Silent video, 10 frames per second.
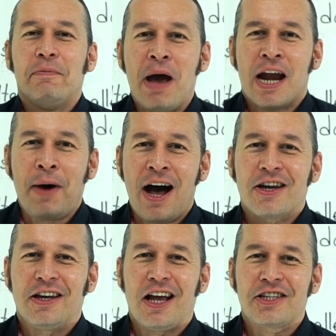Merhaba
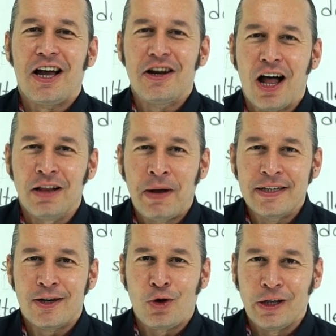arkadaşlar,
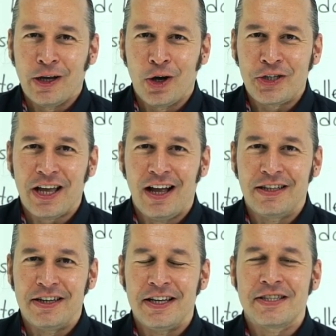Almanca Kolay'a hoş
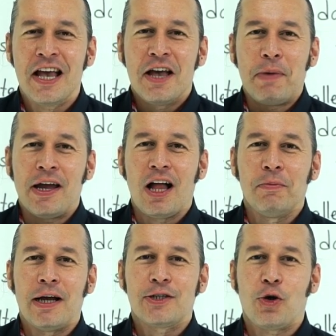geldiniz. Ben
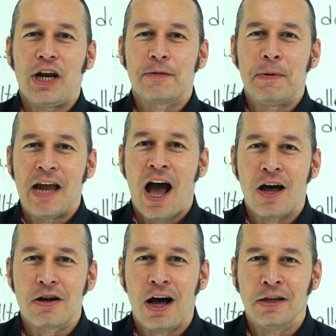Almanca öğretmeni
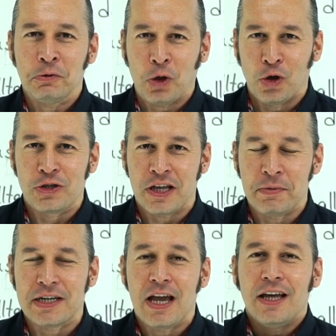Erhan
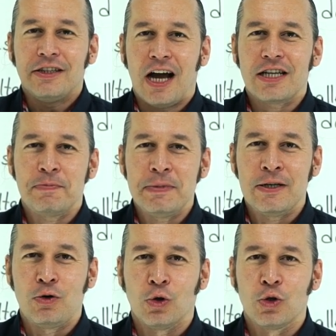Özdemir.
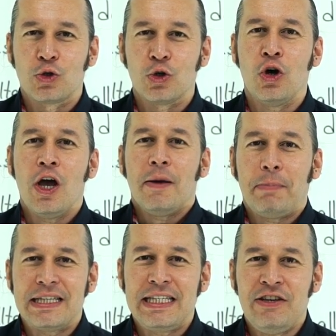Dersimizin konusu
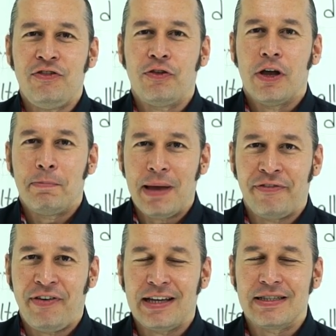pasif
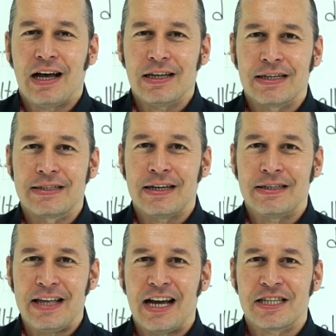perfect.
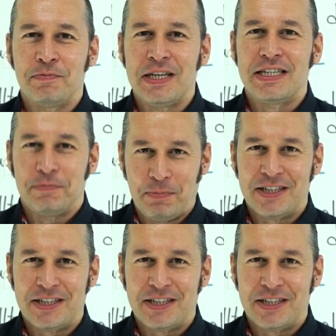Hazırsanız dersimiz